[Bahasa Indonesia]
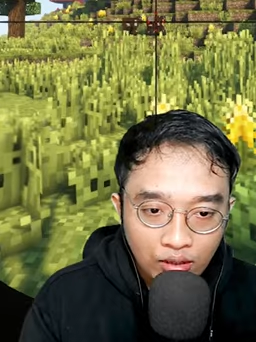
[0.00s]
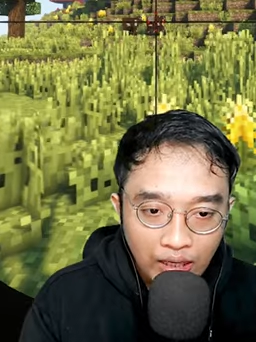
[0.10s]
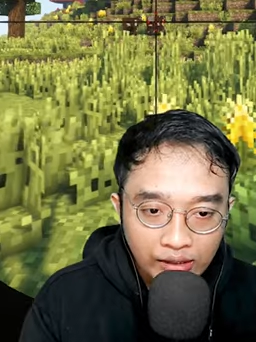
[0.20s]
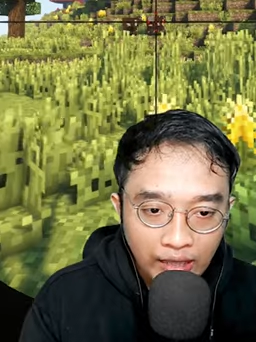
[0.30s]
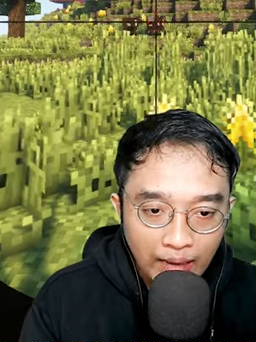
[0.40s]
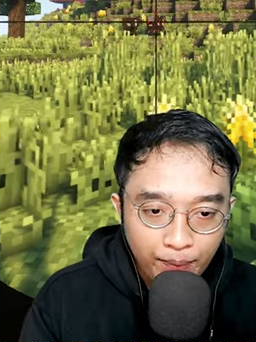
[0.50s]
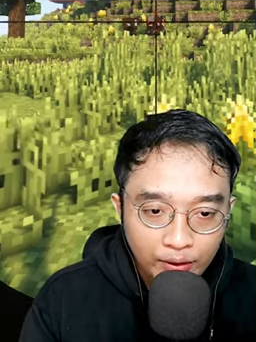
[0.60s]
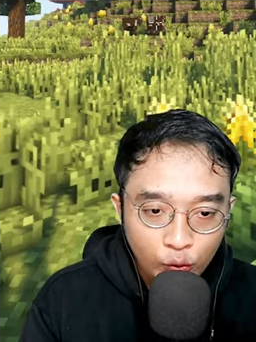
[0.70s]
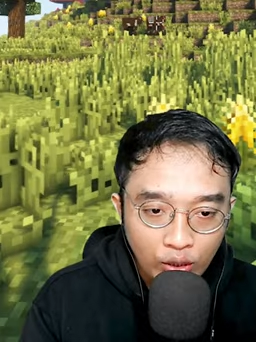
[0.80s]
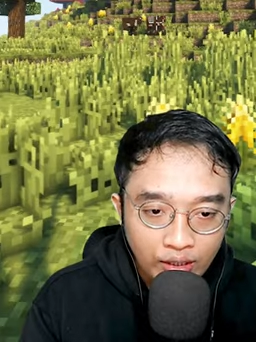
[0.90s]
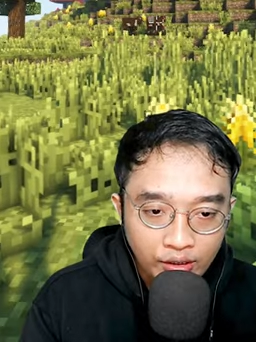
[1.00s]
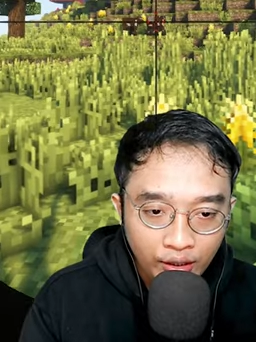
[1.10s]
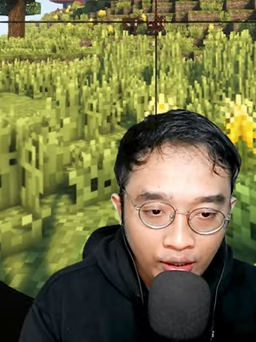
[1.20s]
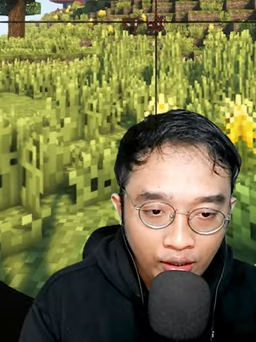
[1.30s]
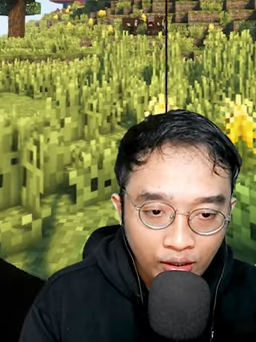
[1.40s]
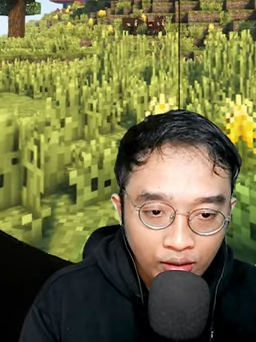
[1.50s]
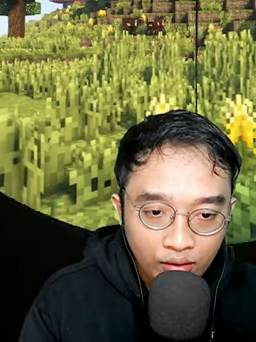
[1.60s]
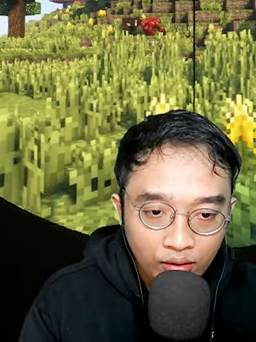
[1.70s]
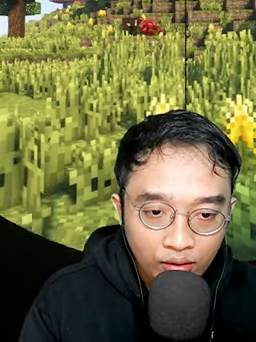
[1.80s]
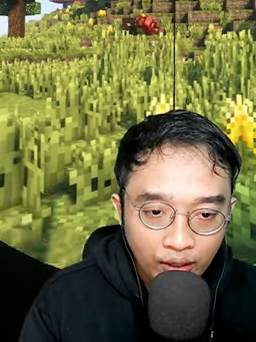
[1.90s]
Ada sniper juga di sini.
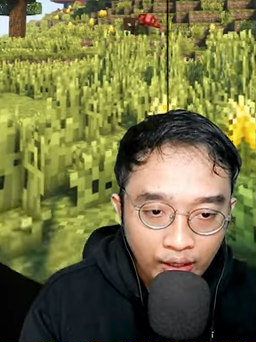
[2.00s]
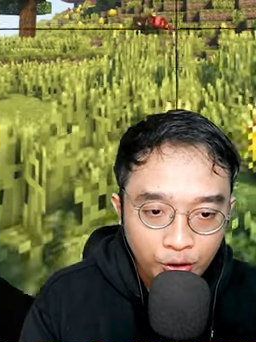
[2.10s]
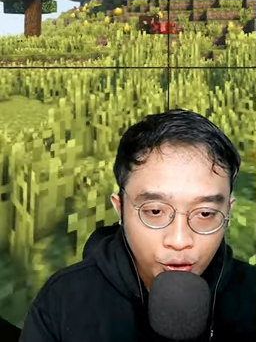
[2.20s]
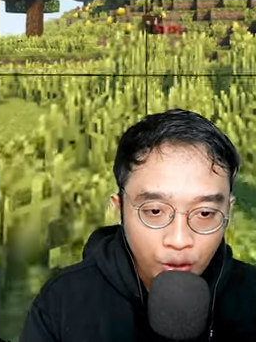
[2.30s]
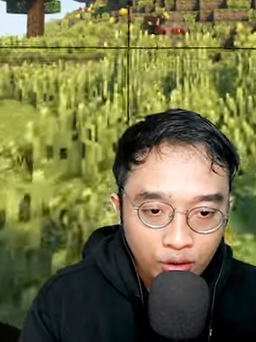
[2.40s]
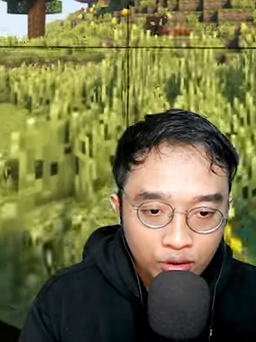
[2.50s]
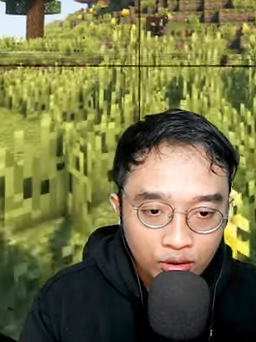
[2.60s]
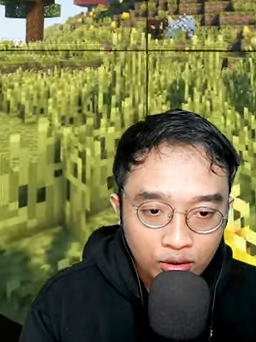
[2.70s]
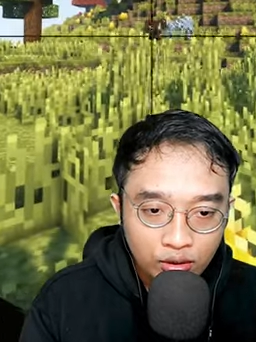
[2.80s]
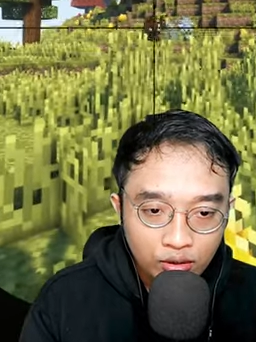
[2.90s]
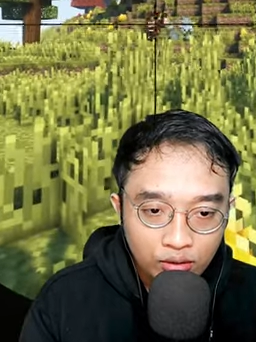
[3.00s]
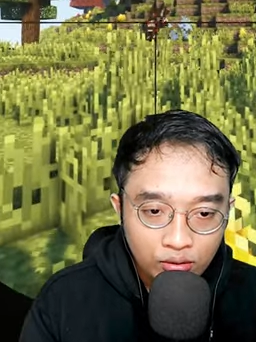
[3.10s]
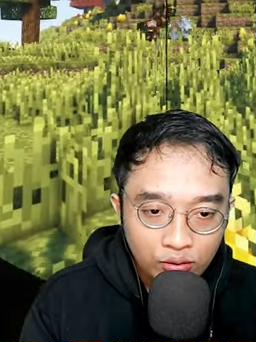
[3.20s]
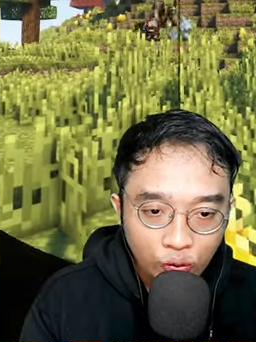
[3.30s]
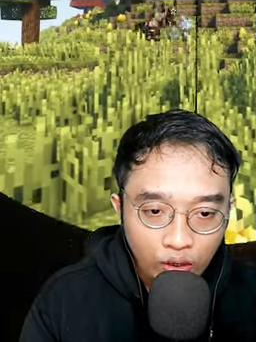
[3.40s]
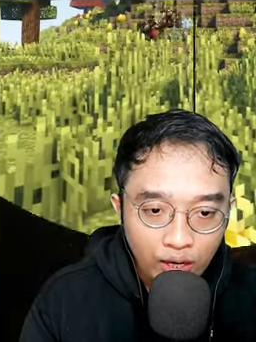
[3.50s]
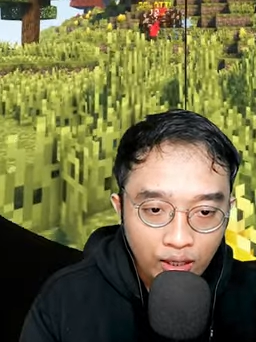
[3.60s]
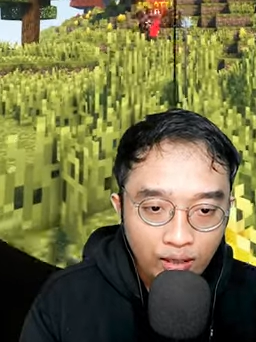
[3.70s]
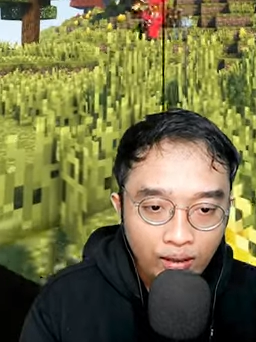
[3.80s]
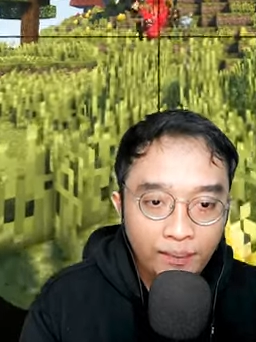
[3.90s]
Headshot.
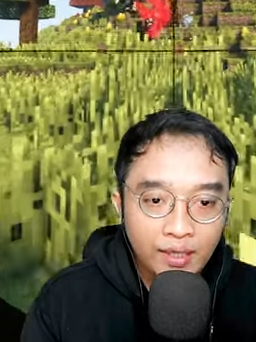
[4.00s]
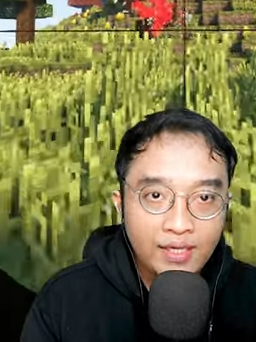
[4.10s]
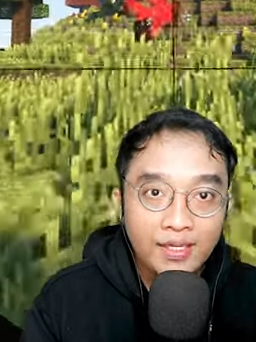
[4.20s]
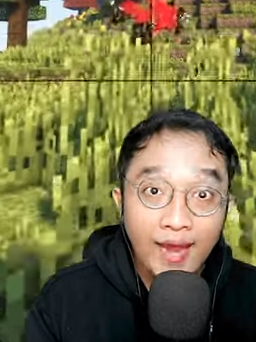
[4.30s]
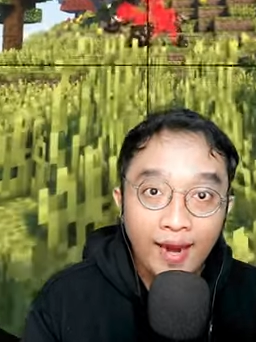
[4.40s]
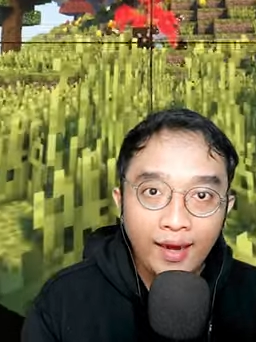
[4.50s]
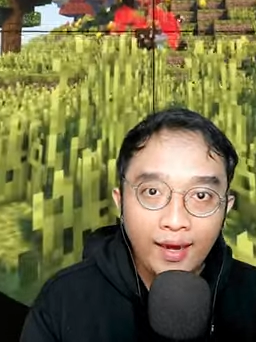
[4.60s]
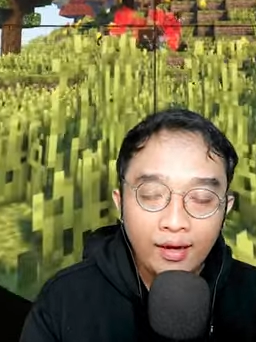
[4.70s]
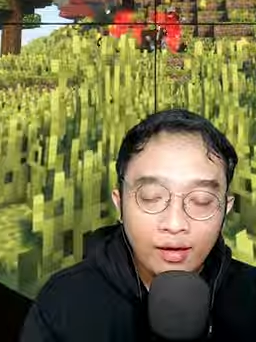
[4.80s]
Duar meledak ya.